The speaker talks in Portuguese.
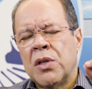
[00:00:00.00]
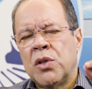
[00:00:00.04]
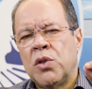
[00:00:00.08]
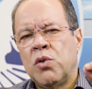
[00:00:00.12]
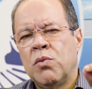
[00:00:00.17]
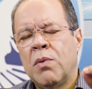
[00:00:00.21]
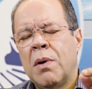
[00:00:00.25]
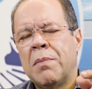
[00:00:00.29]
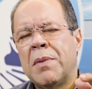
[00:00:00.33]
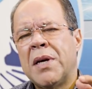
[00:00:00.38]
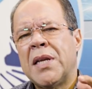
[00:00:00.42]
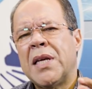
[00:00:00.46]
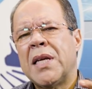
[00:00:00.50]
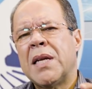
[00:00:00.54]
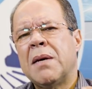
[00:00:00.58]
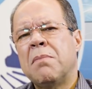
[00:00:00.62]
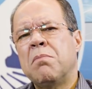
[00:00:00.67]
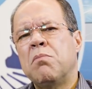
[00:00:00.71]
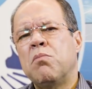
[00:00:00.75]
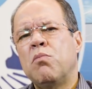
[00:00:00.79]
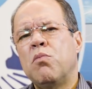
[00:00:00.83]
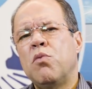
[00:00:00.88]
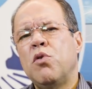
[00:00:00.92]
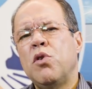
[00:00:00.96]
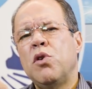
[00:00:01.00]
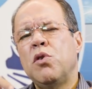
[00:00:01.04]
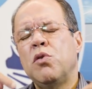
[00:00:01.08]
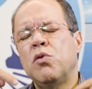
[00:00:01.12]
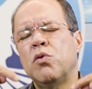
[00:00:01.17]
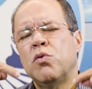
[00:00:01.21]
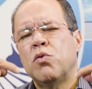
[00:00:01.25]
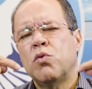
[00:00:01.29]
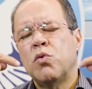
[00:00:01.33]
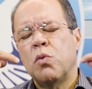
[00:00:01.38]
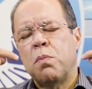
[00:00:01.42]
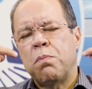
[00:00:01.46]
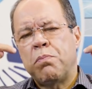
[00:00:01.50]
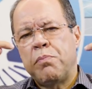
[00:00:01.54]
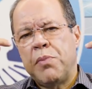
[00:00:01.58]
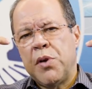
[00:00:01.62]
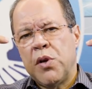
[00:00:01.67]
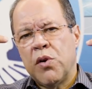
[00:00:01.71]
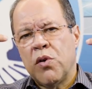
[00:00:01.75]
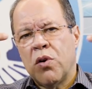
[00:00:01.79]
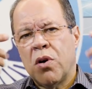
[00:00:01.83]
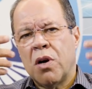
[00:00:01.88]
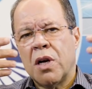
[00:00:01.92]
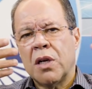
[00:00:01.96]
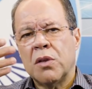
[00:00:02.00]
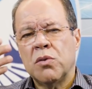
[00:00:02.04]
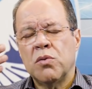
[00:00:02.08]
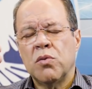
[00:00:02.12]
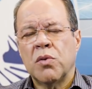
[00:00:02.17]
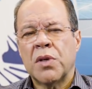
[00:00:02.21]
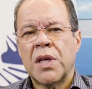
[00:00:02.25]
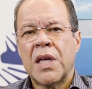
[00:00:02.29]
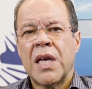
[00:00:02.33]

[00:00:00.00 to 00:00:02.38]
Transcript: de uma maneira muito pior do